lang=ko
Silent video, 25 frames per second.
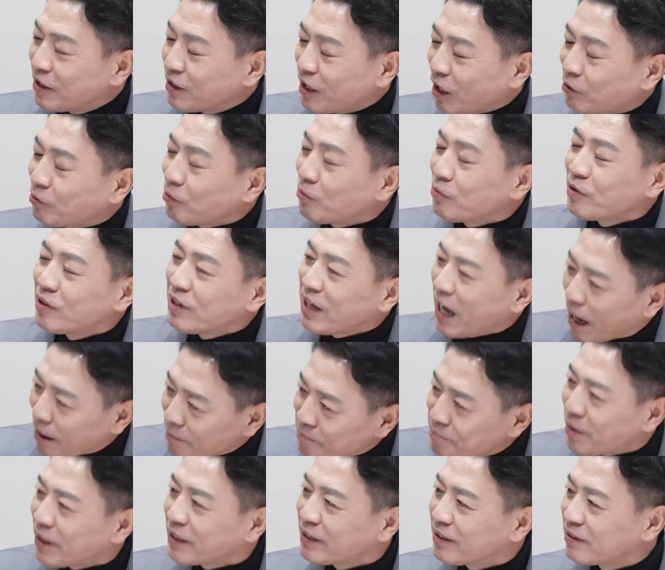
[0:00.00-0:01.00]
대통령이
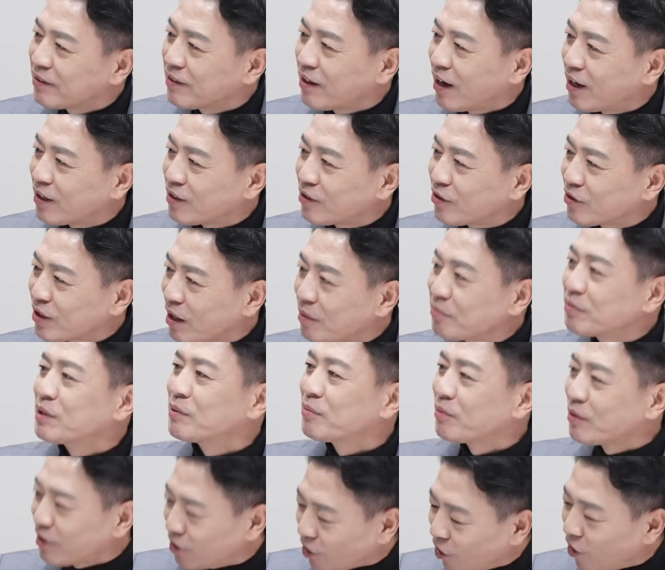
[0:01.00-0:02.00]
안 받을 거 아니에요. 3
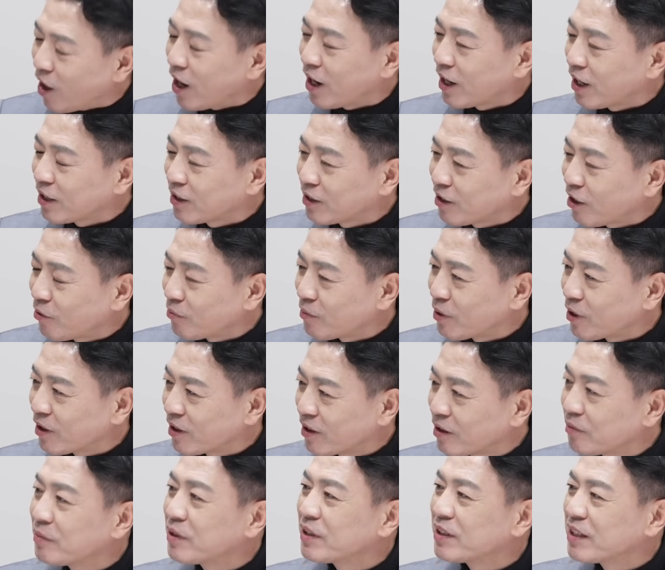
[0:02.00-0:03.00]
0을더 하겠다면. 그러
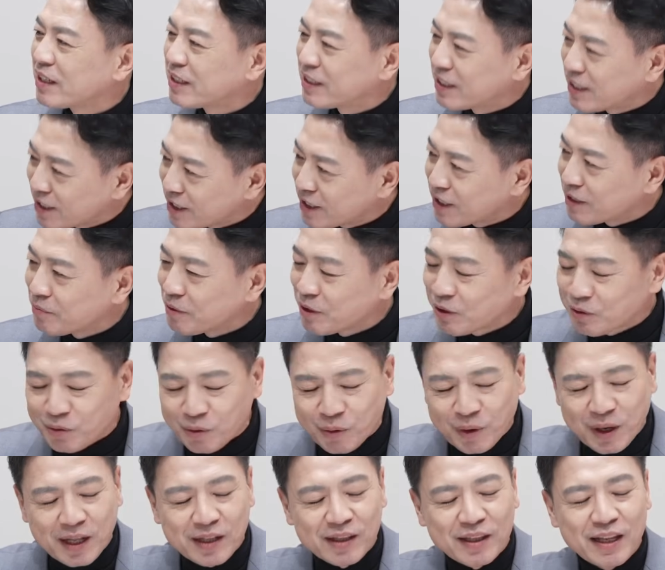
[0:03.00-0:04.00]
아. 이제 70일
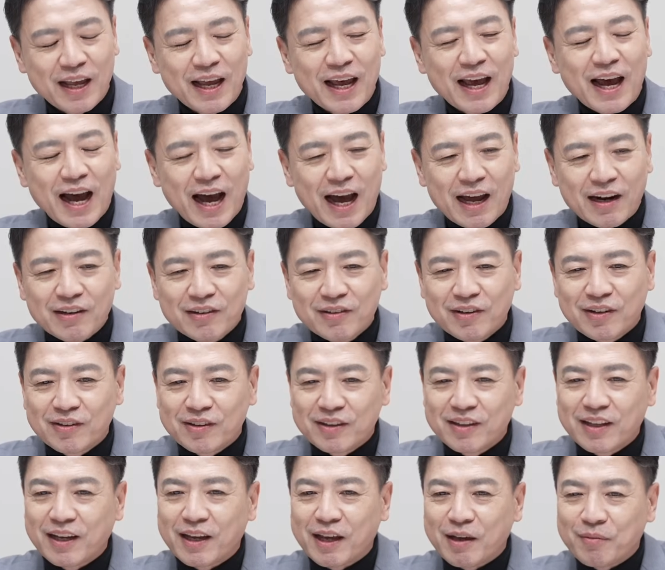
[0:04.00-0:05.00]
동안 하는
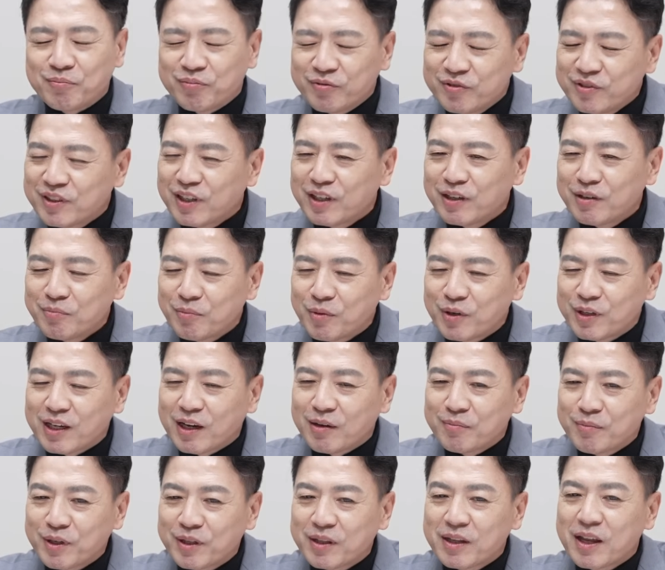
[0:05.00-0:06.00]
건데 문제는
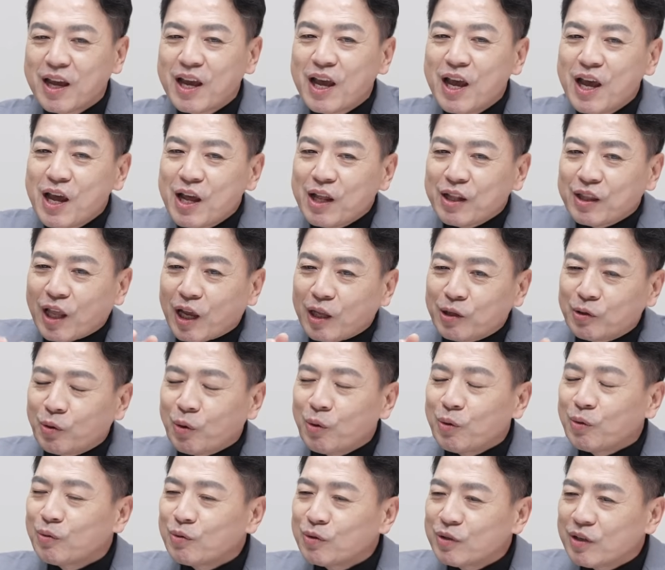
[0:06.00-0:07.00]
뭐냐면
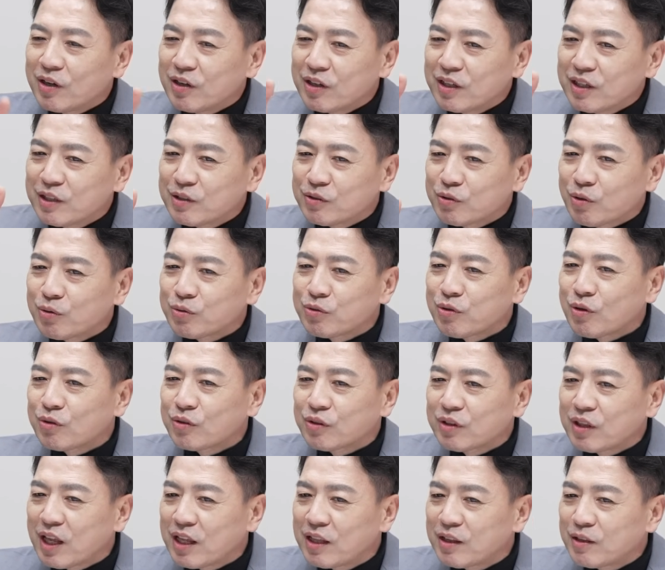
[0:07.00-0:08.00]
대통령이
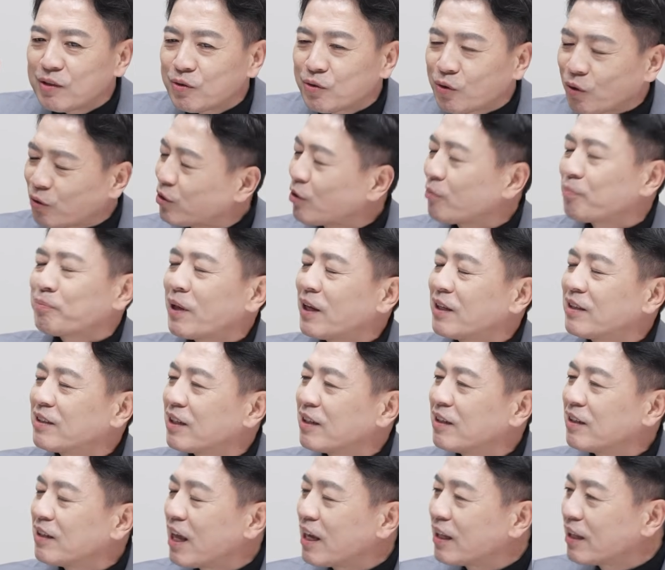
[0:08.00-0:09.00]
소속된
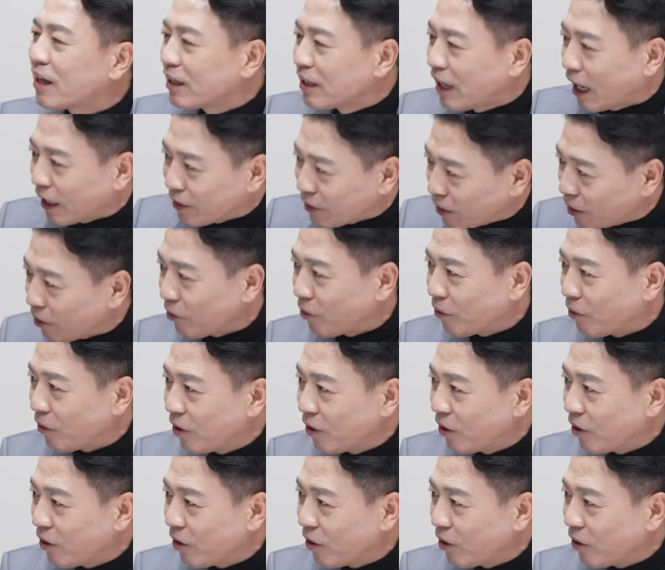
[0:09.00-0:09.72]
교섭단체는 해당이 안 돼요.